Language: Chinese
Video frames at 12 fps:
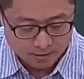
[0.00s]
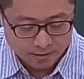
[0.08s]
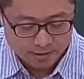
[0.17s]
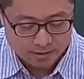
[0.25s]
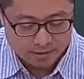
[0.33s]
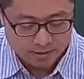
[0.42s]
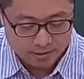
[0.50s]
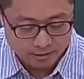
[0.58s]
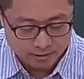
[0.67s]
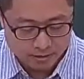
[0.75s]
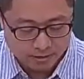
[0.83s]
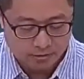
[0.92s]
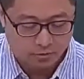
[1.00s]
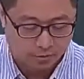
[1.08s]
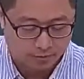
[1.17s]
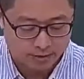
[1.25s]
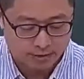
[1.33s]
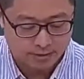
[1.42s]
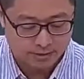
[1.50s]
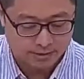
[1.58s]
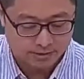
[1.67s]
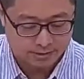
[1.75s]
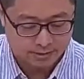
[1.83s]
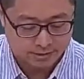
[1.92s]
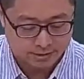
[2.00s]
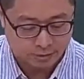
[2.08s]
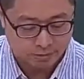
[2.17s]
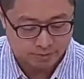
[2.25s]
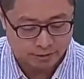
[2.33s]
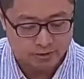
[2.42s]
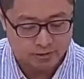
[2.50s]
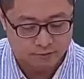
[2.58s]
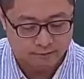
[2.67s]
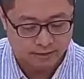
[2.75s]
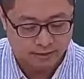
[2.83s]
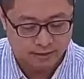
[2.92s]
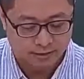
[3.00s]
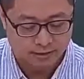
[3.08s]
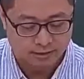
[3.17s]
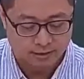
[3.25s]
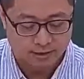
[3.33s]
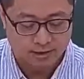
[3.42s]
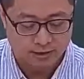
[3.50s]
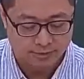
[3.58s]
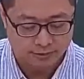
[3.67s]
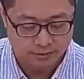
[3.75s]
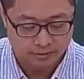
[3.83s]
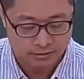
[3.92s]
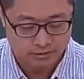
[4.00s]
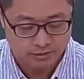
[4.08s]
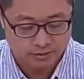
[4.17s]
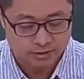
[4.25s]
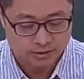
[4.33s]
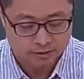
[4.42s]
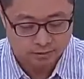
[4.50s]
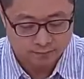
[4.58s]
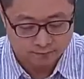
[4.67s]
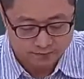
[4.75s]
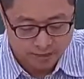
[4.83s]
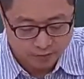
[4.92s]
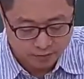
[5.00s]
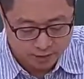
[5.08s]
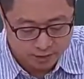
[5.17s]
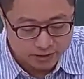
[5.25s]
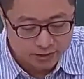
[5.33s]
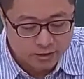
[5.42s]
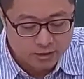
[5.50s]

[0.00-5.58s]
好，那呃，用我们刚刚讲这三种表示法，啊，它可表示的这个值的范围，